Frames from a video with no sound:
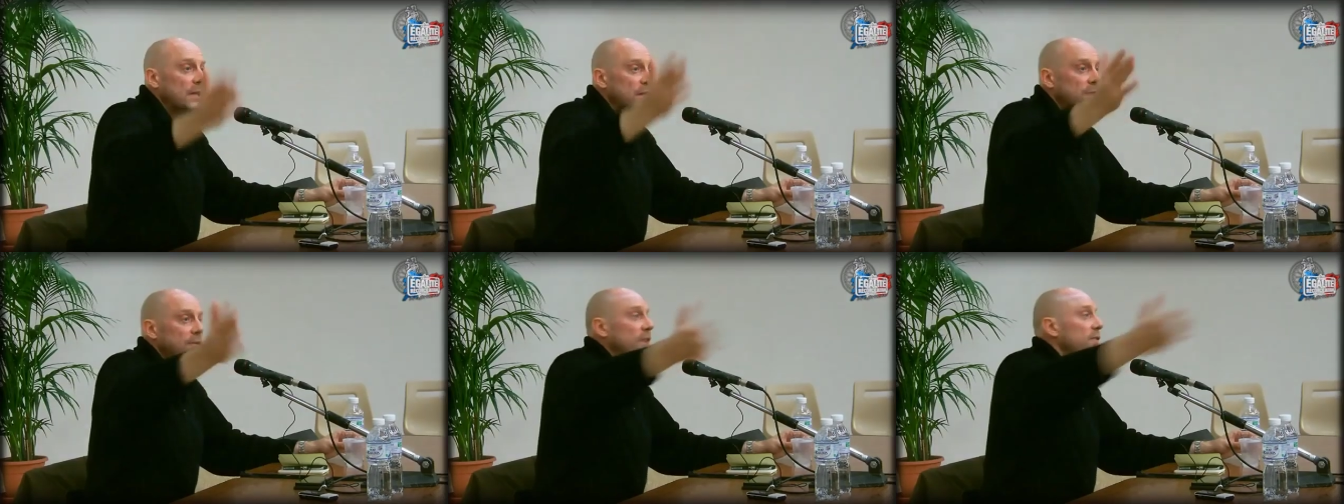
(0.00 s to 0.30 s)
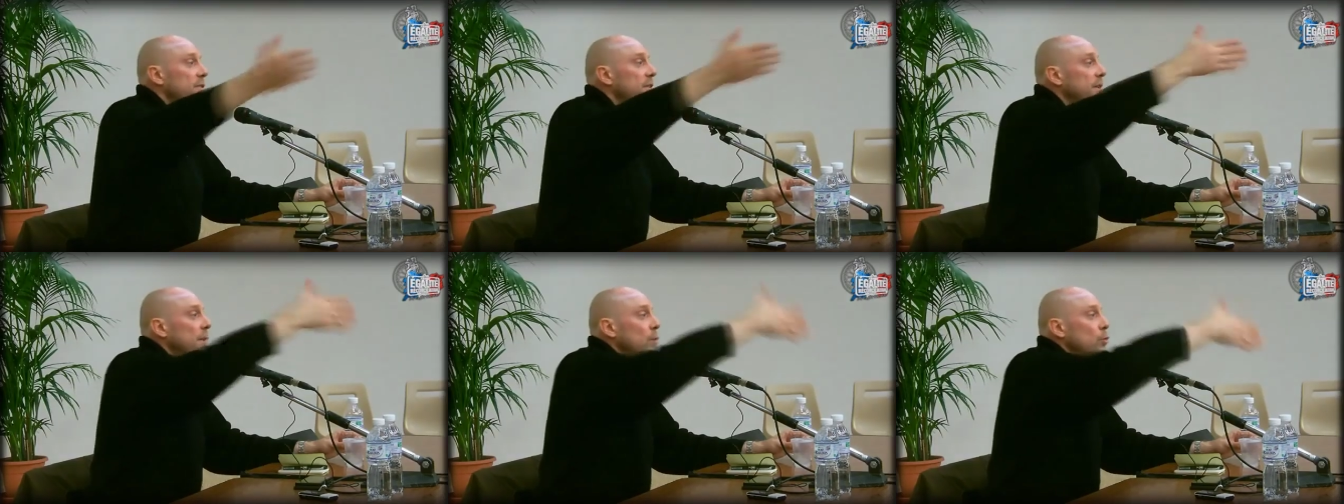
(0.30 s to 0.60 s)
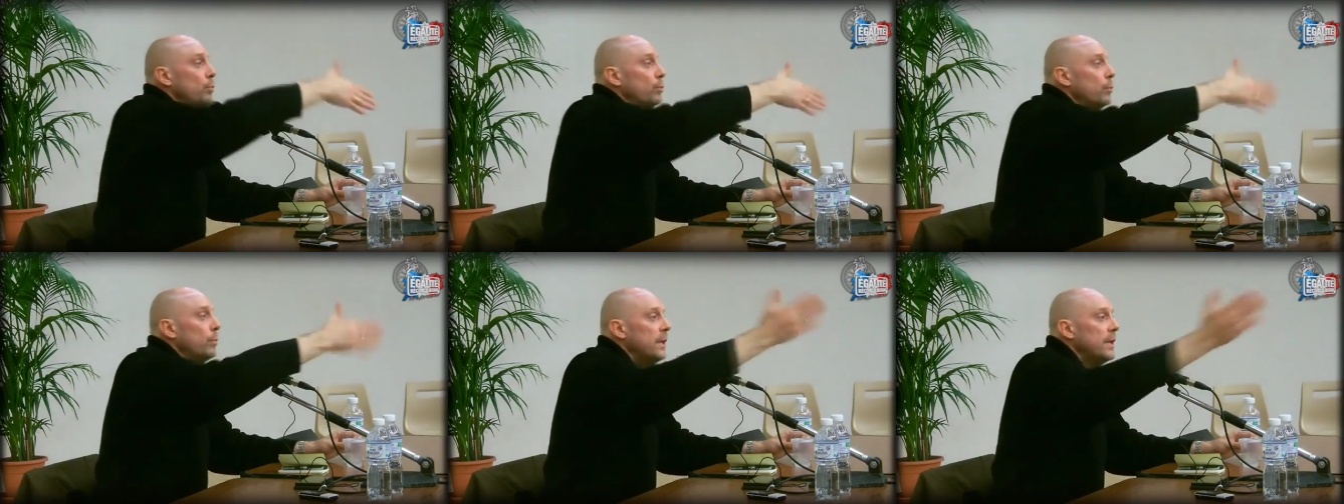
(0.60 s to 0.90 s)
diversité
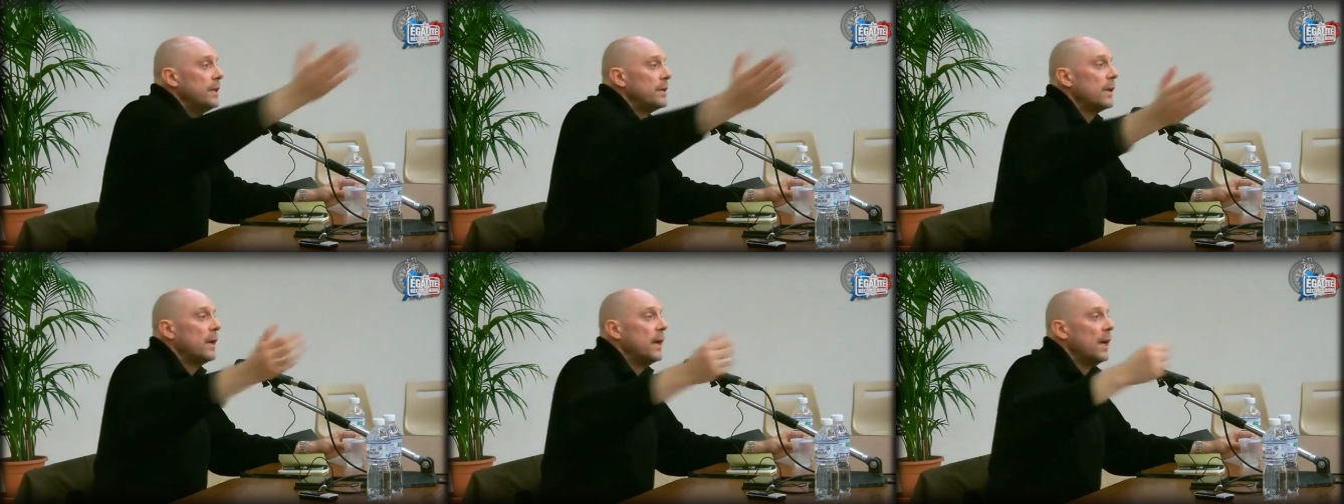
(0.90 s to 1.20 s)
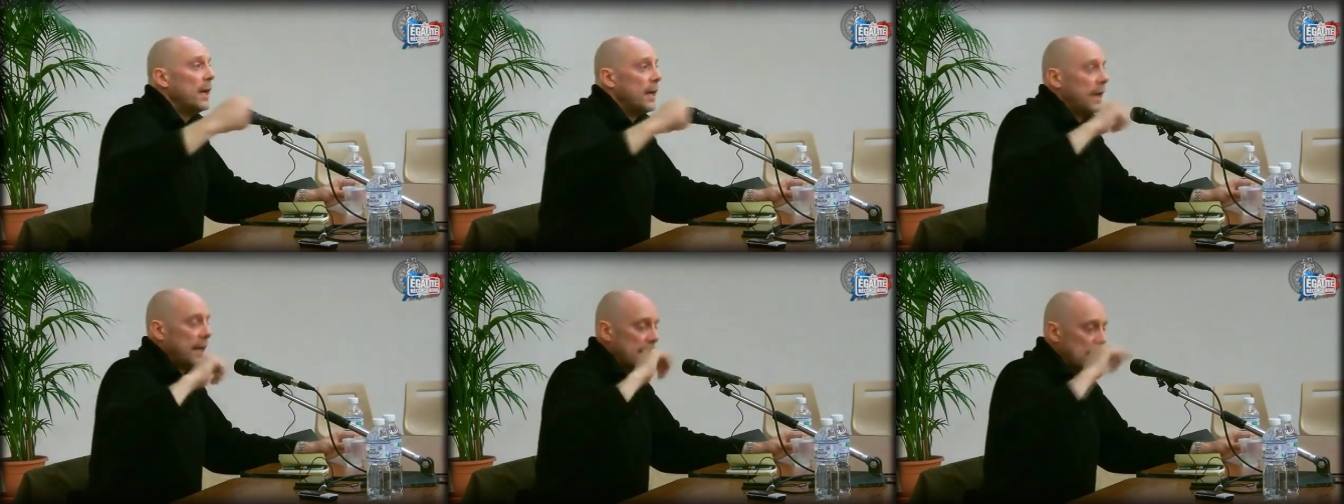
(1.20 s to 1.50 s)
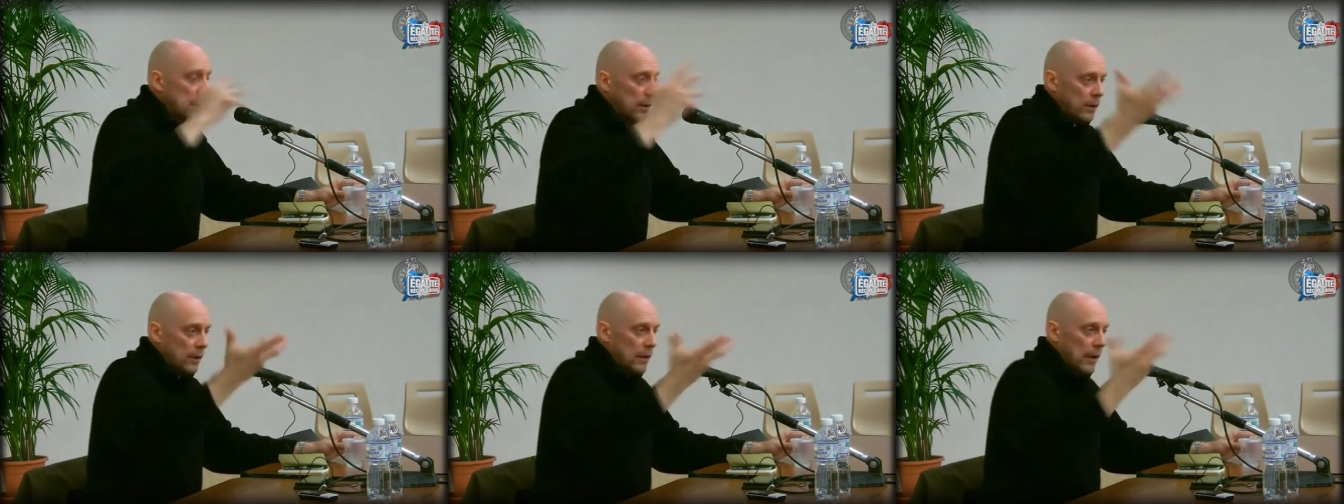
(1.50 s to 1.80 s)
du public
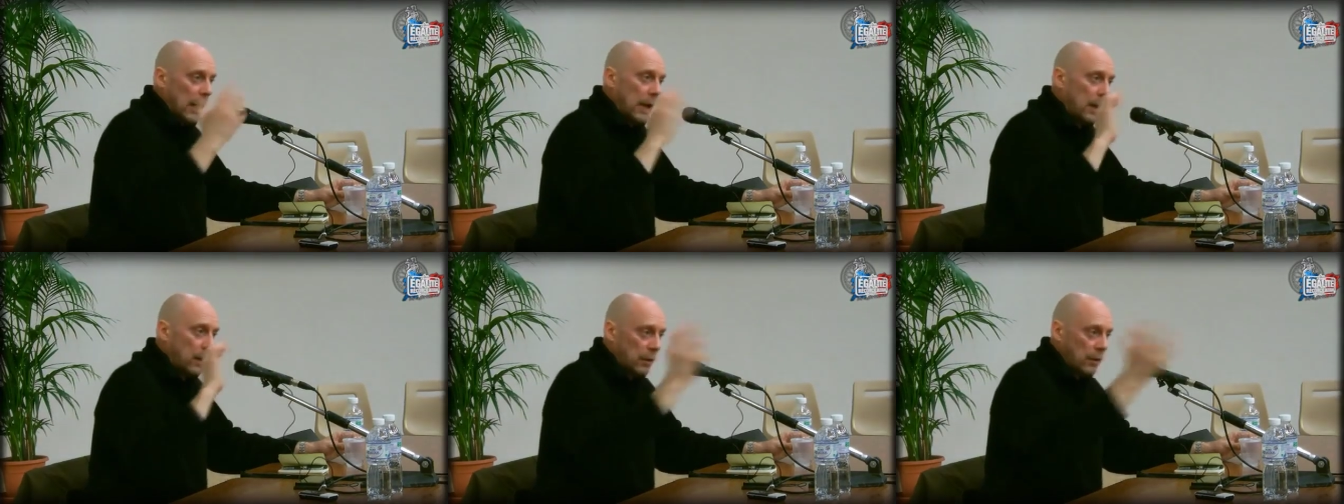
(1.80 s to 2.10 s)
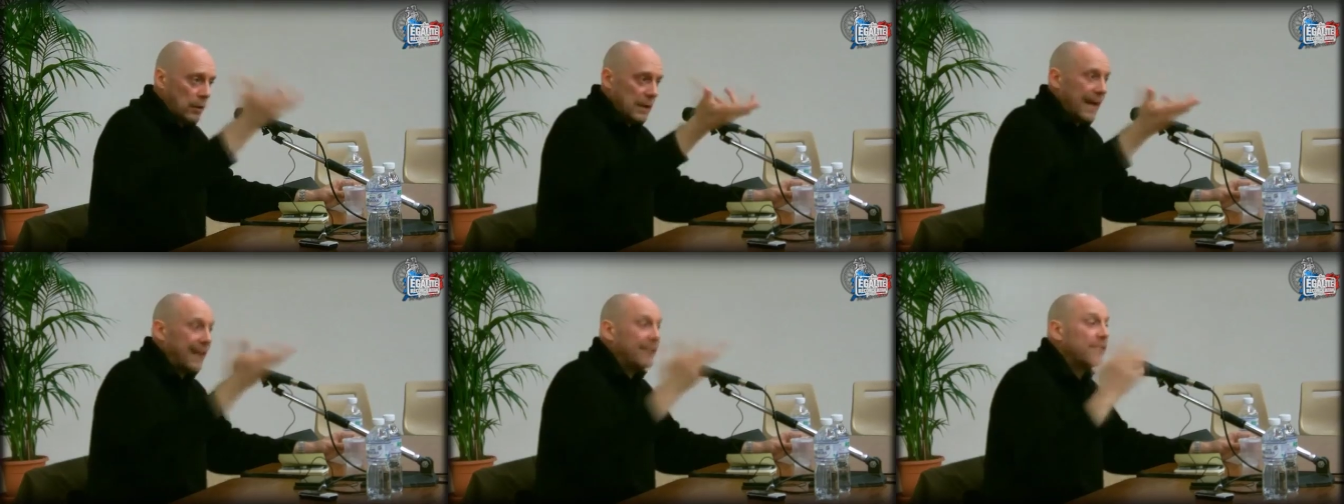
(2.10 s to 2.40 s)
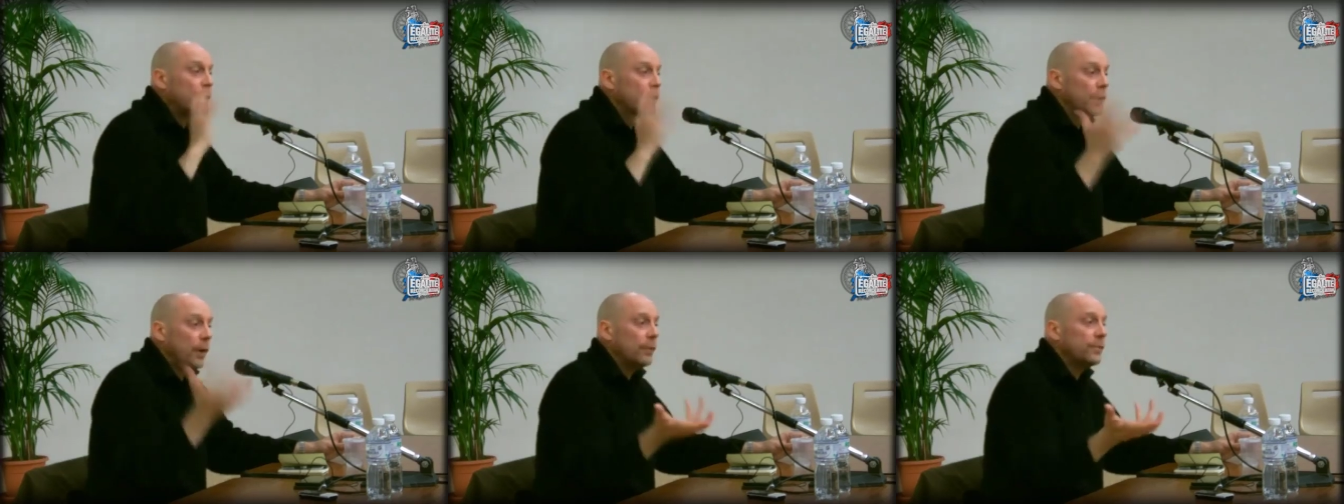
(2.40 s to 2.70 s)
et la,
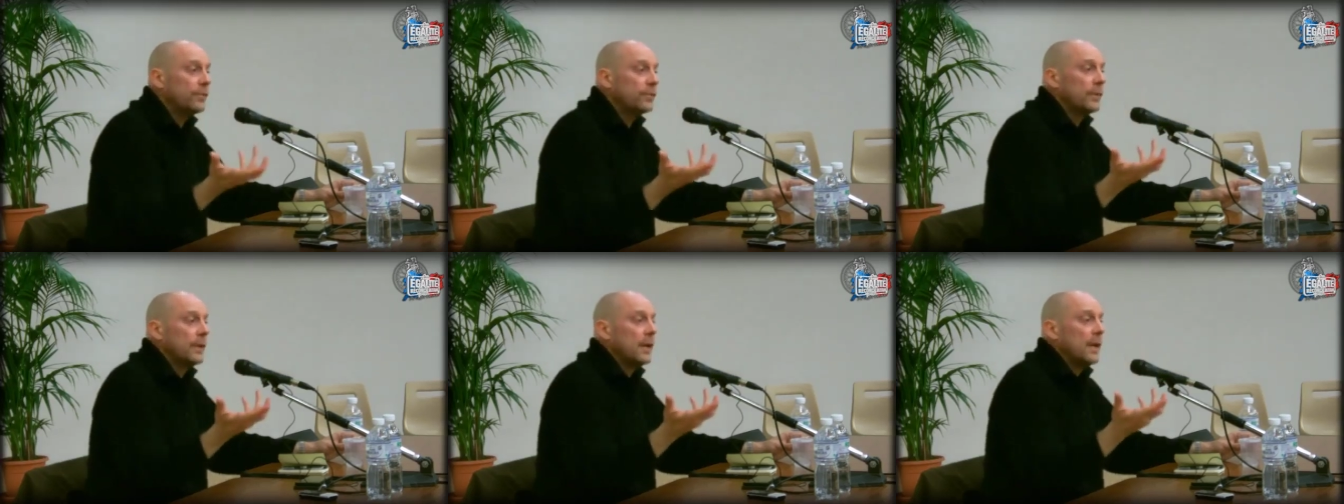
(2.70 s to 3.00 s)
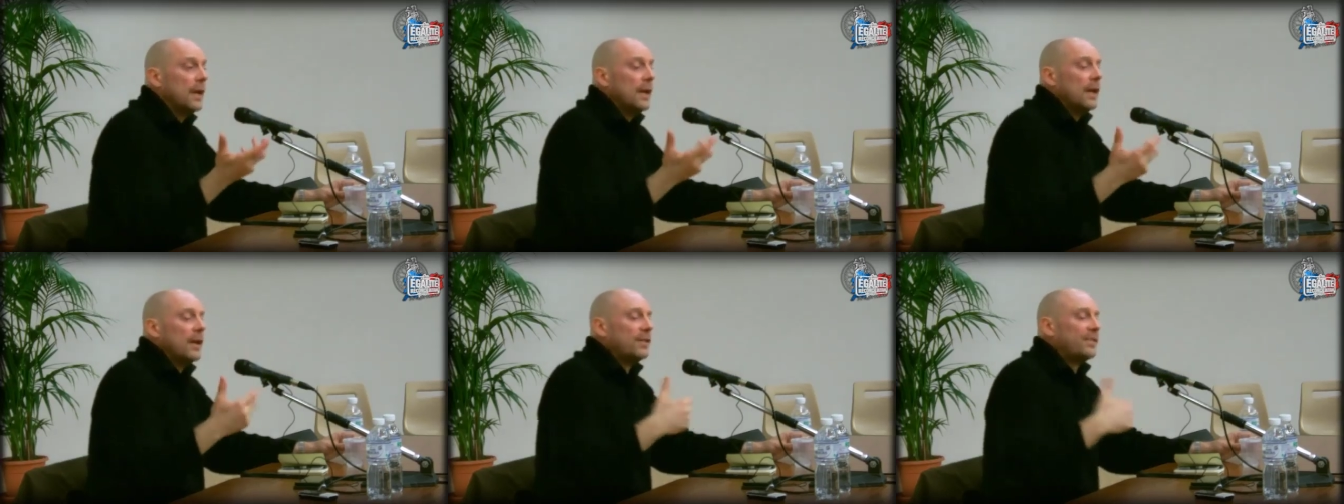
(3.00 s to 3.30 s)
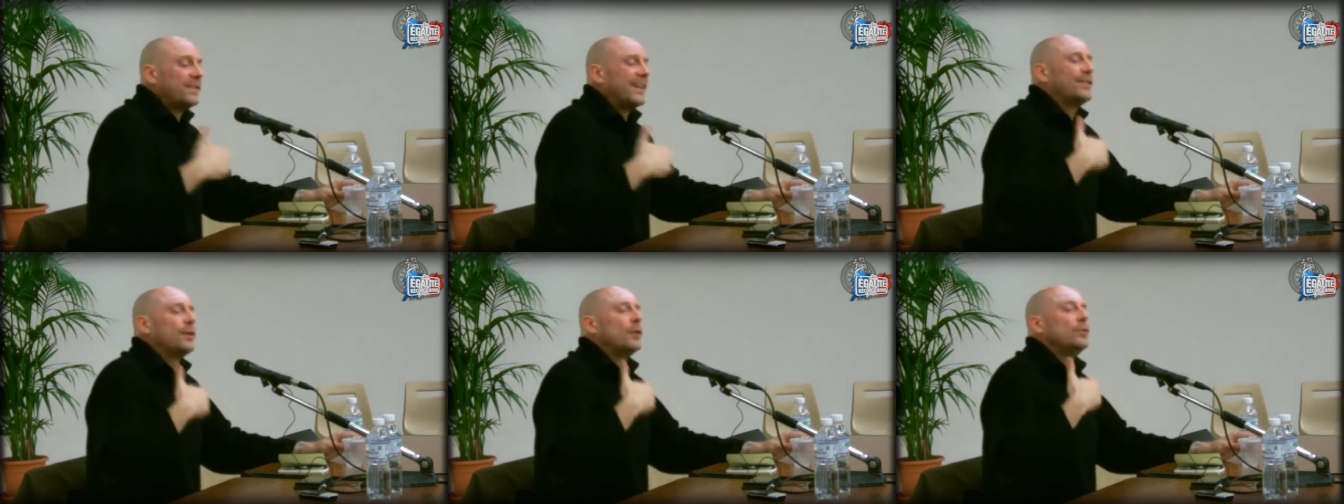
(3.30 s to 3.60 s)
résonance,
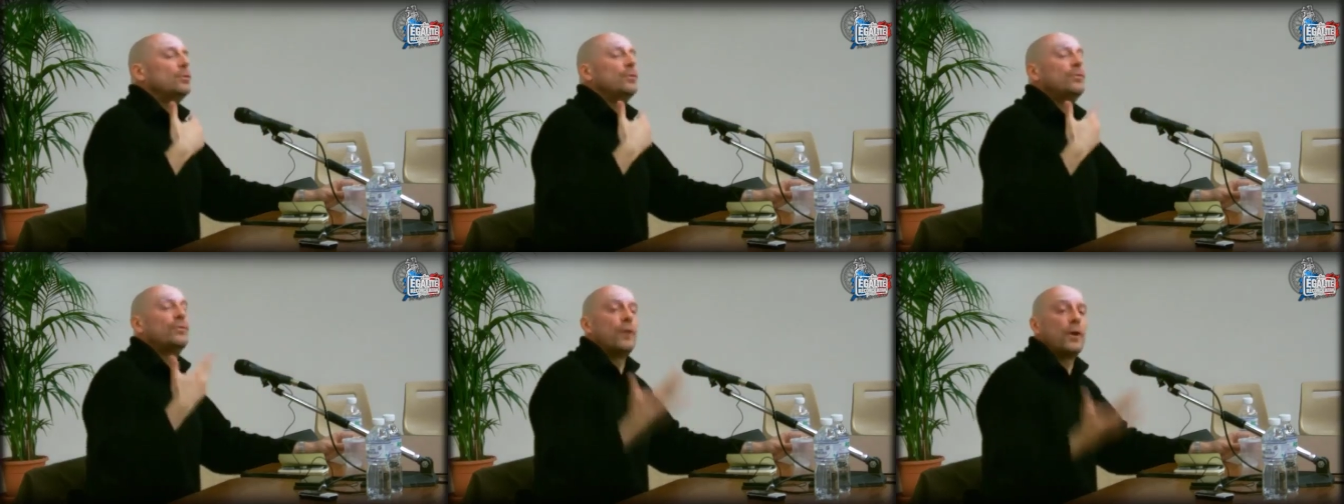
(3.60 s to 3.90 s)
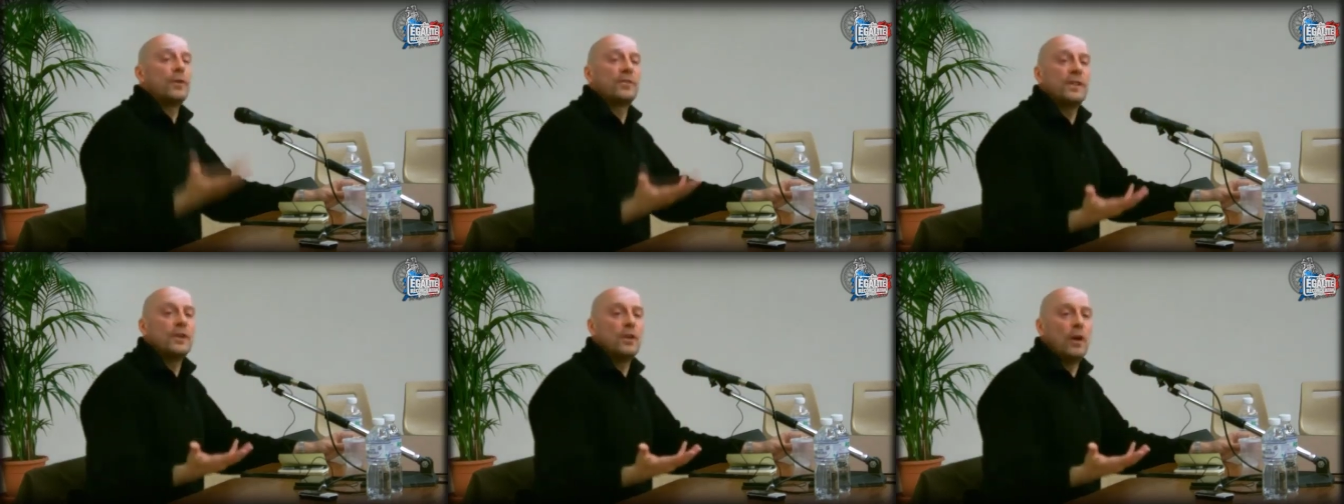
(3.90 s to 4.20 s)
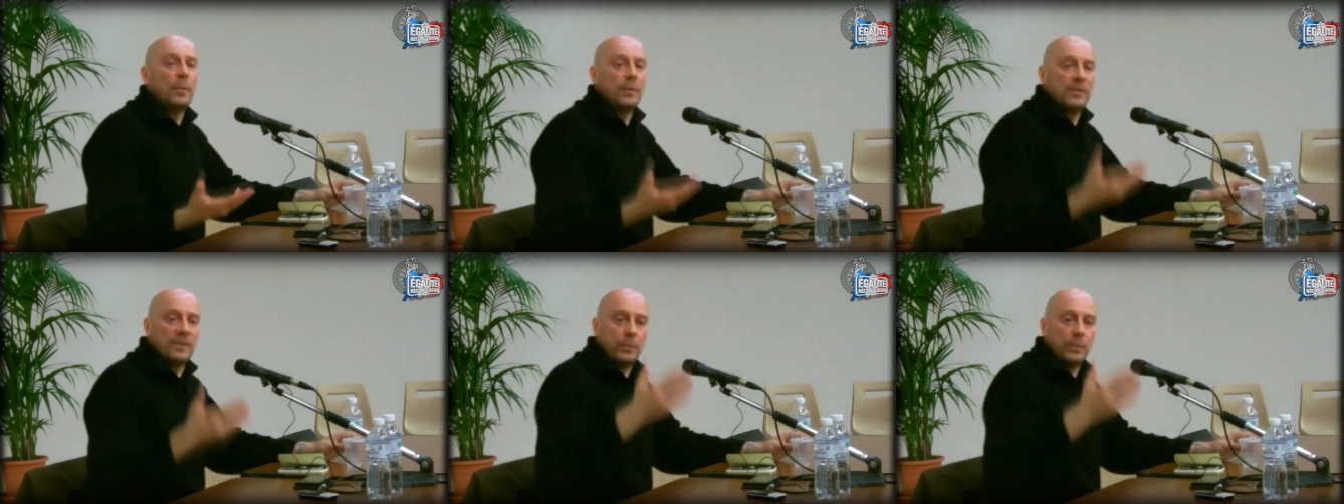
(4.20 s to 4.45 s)
ça donne une force énorme.